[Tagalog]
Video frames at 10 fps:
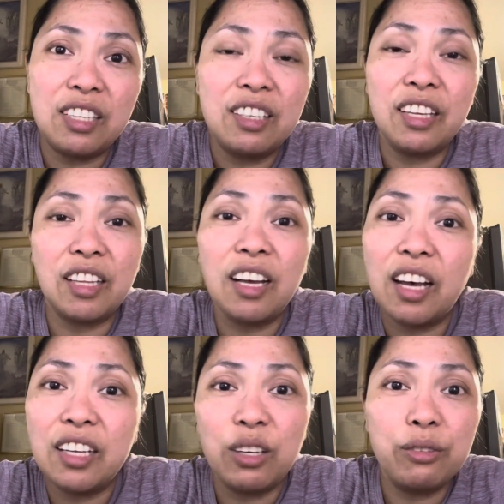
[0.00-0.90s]

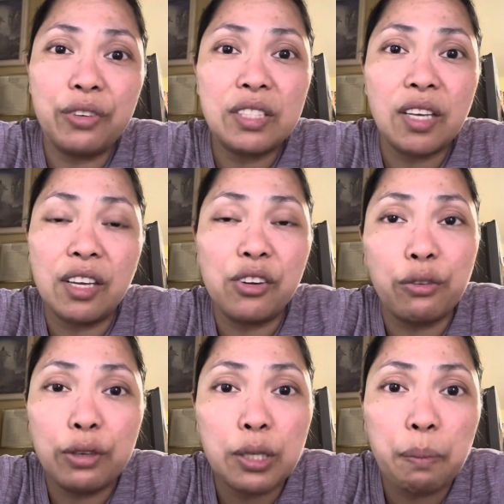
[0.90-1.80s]
kitagaan na og visa
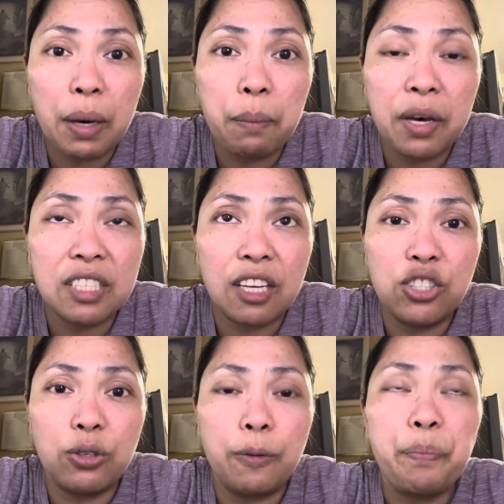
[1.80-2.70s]
interview si Papa
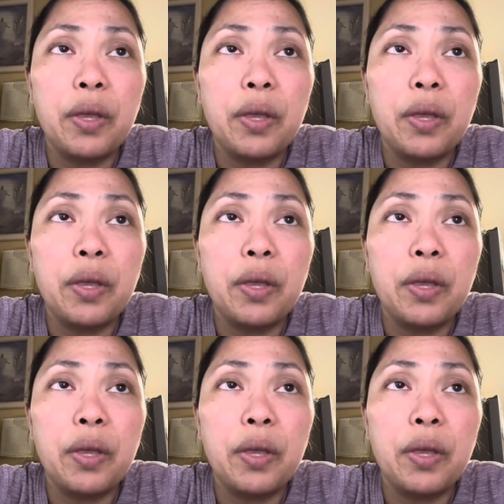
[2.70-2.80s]
schedule